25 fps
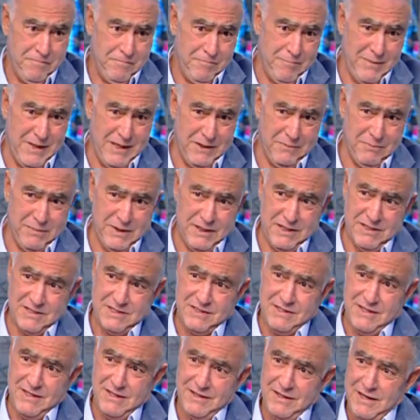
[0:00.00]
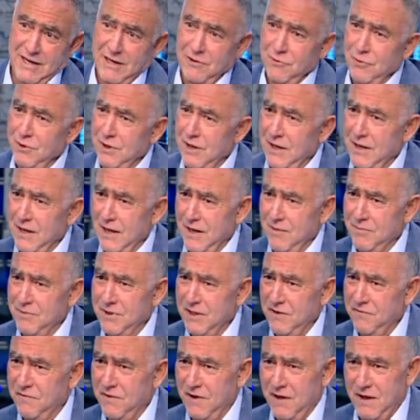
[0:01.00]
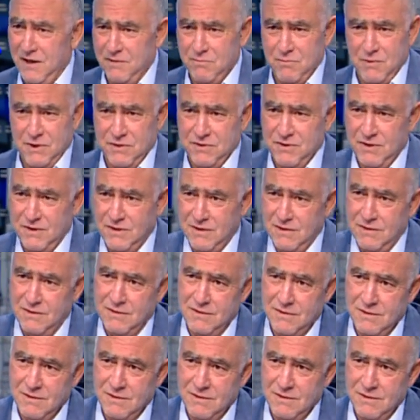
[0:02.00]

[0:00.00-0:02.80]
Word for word: بعد باريس 2 قال له انا عم دافع عن ماضيه